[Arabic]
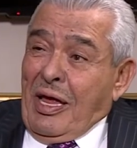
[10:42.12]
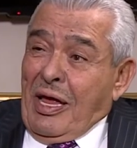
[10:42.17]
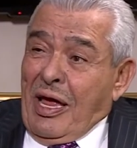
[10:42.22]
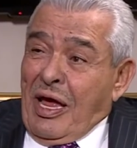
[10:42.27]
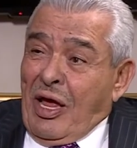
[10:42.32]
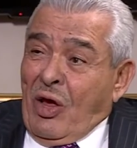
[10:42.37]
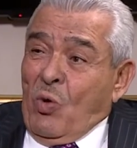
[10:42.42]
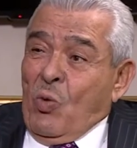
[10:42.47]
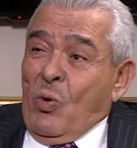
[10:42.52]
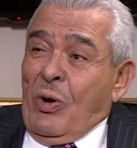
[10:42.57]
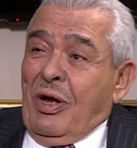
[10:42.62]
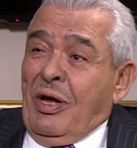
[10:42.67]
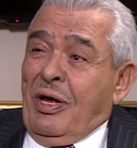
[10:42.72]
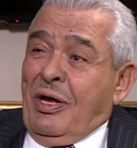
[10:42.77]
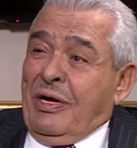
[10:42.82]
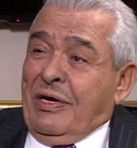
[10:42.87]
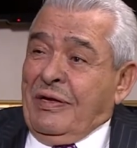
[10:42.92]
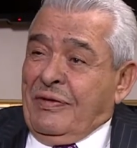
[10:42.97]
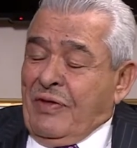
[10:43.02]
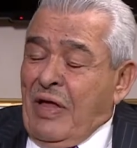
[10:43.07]
أقوى
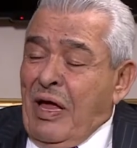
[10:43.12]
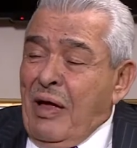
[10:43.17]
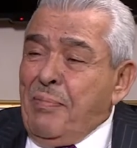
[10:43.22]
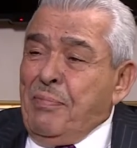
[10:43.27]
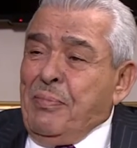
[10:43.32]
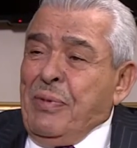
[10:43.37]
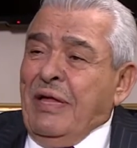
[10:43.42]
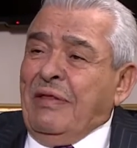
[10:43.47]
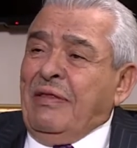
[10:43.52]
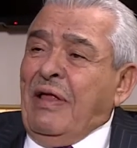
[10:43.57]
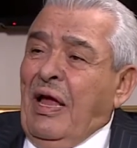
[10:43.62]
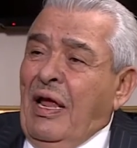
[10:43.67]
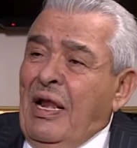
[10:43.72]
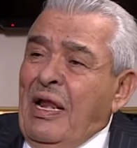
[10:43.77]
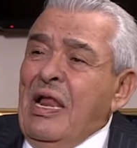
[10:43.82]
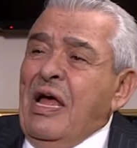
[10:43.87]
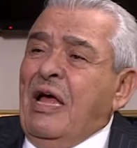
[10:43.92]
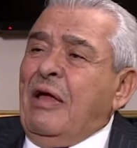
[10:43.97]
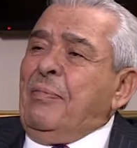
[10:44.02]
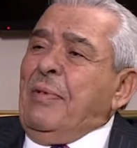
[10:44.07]
خطاب
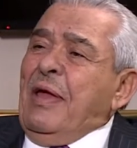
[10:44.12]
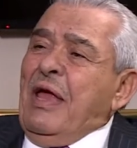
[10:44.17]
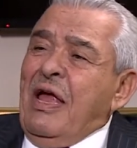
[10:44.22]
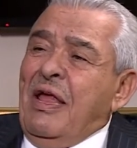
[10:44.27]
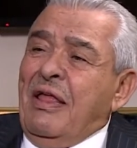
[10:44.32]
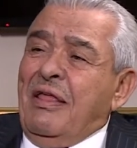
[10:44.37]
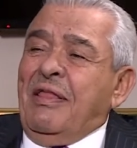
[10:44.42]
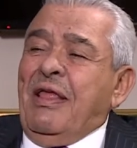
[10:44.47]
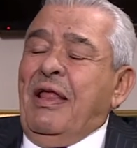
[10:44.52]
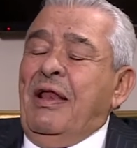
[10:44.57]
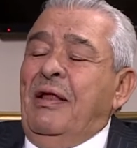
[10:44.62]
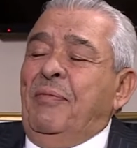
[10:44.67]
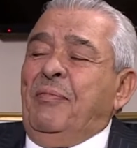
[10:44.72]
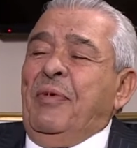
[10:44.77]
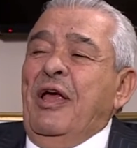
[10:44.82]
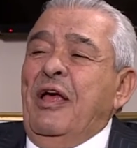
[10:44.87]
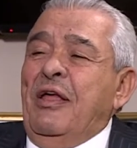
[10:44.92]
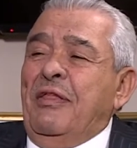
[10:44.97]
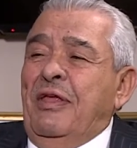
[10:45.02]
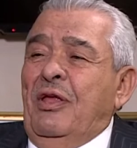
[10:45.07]
يتعلق بهذا
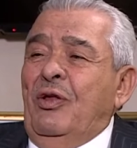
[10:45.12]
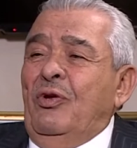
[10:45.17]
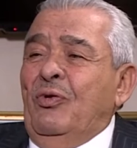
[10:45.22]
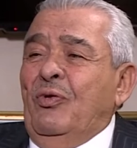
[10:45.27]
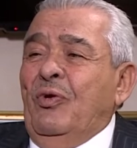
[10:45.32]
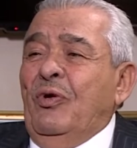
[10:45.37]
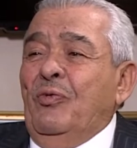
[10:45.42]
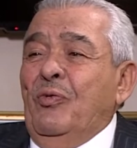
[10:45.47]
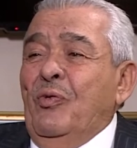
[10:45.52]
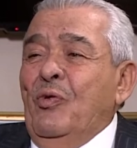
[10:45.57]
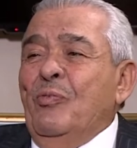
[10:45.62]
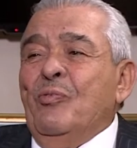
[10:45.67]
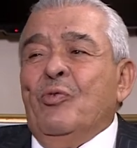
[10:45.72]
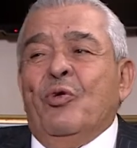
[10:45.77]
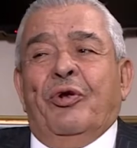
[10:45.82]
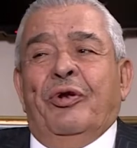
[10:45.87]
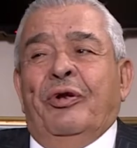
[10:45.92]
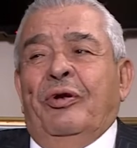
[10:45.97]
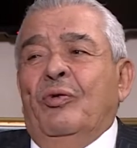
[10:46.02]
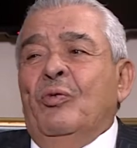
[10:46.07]
بهذه
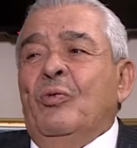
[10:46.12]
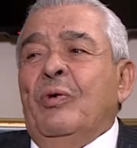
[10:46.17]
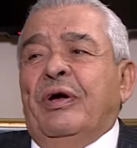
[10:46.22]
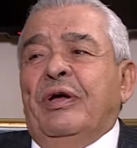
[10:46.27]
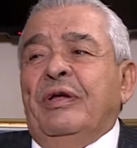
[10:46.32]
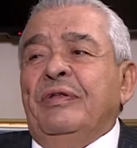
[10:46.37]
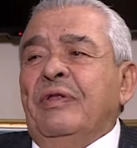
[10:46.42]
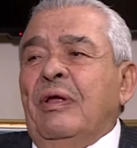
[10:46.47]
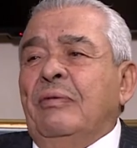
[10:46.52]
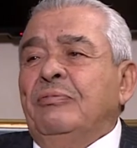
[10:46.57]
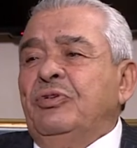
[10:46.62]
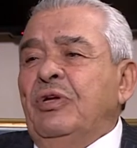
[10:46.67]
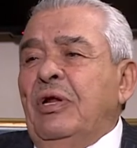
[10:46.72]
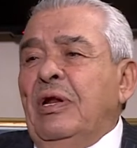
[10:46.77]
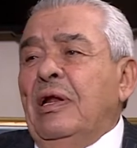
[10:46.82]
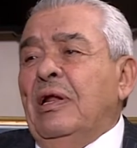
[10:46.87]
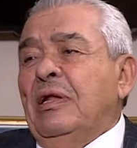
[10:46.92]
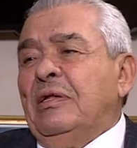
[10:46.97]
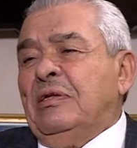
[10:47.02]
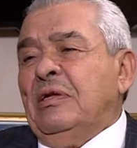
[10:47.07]
الأمور هو خطاب
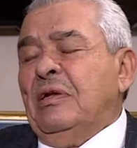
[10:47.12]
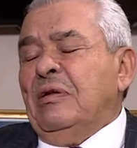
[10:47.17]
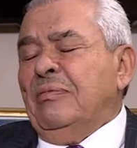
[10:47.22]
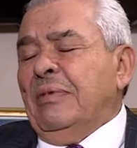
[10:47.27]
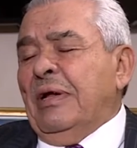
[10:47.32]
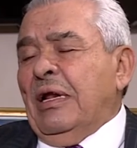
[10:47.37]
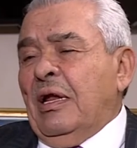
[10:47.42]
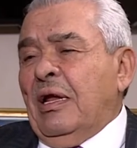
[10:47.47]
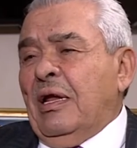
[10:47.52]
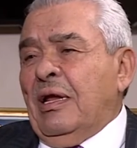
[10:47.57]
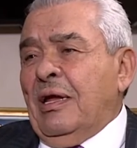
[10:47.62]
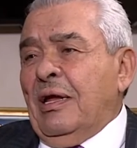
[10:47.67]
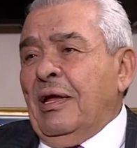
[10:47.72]
جلالة الملك